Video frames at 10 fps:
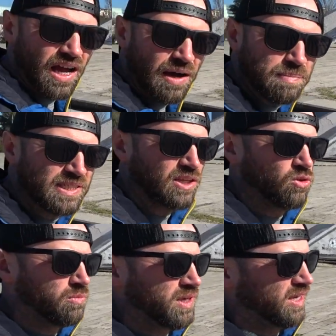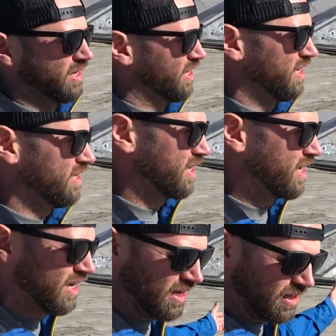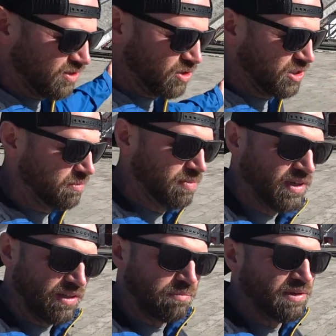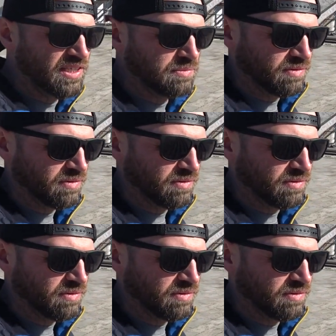а по задумке это должен был быть